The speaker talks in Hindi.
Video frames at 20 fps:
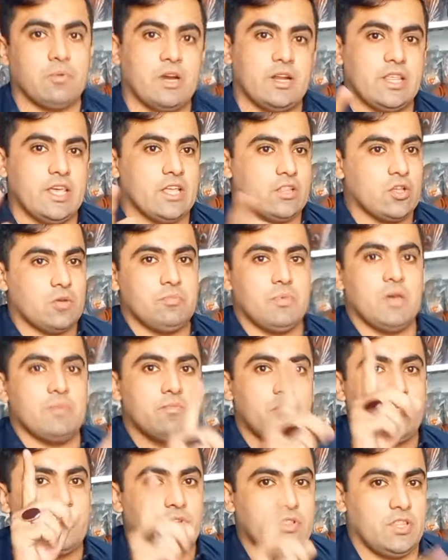पर दे तो मैं
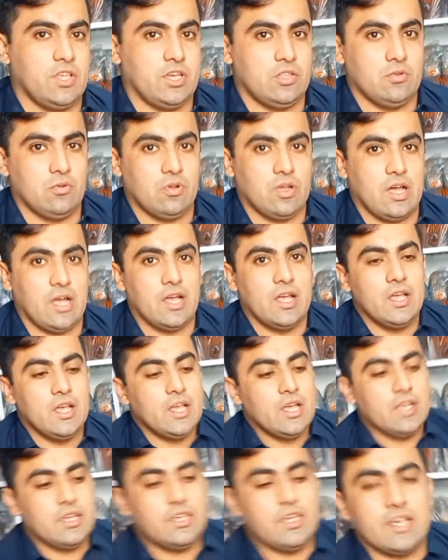मुफ्त दे दूंगा
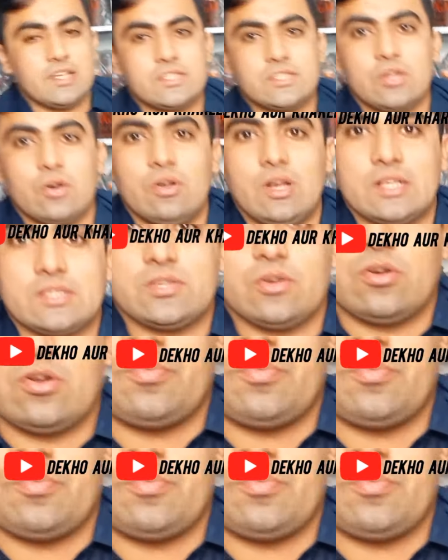ये सोलह सौ